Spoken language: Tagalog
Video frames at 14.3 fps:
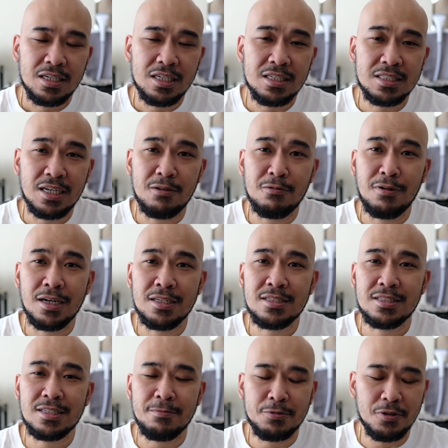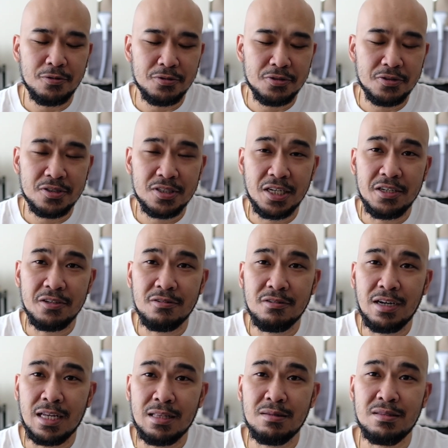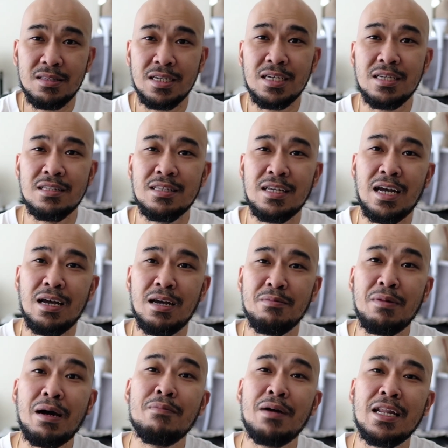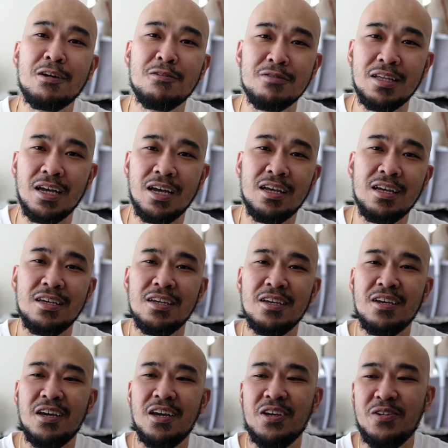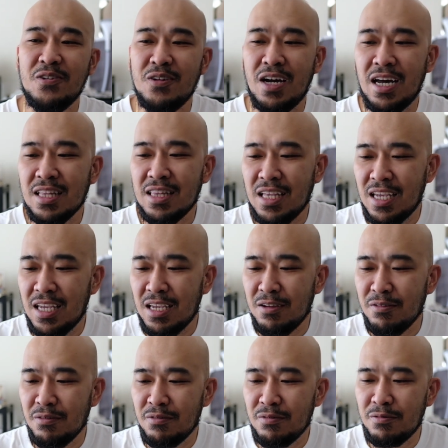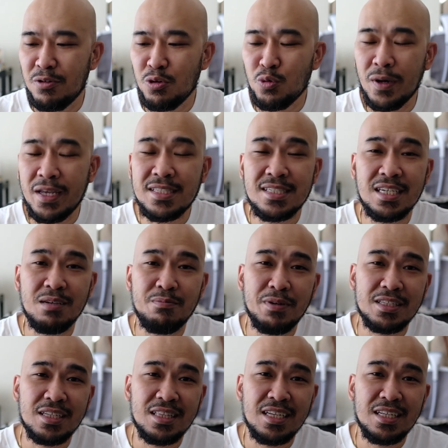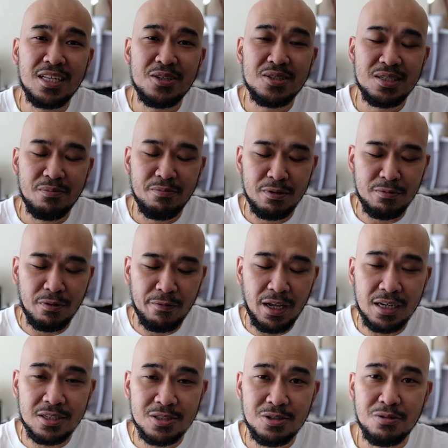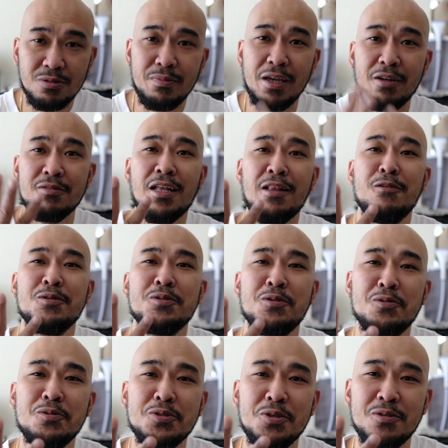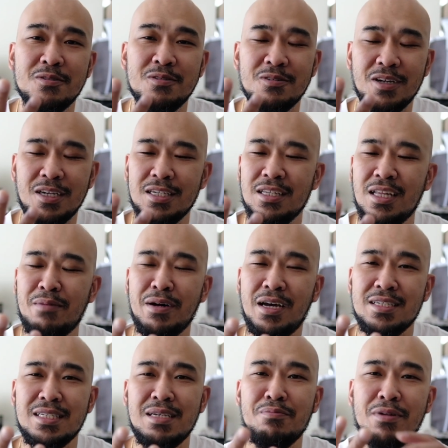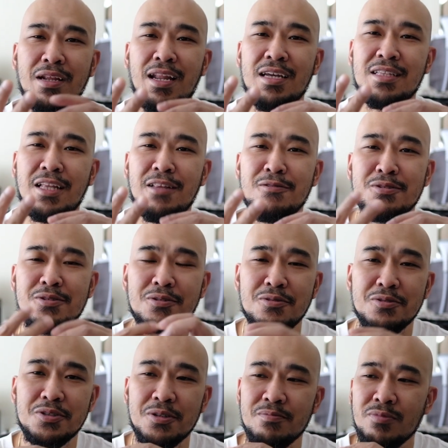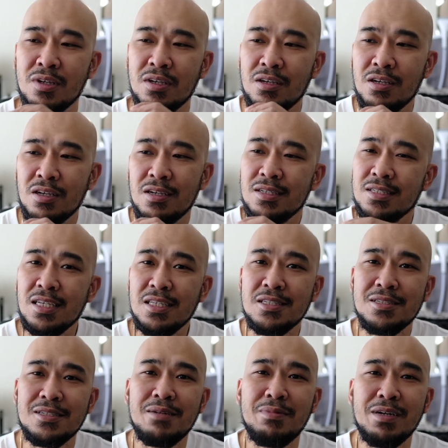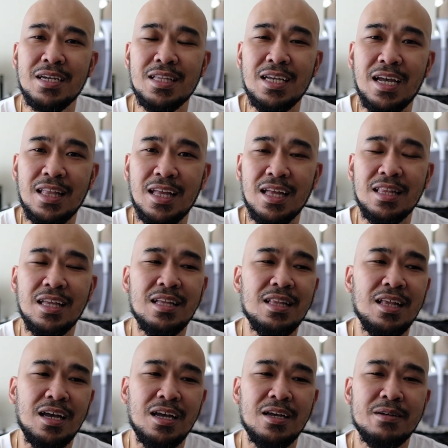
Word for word: isang one-stop solution sa inyo at nag, nababalik ko na yung ating fluency pagdating dito sa pagbablog. So, meron tatlong solution. Okay, napaka-simple lang tatlong solution. Since nabanggit nga natin na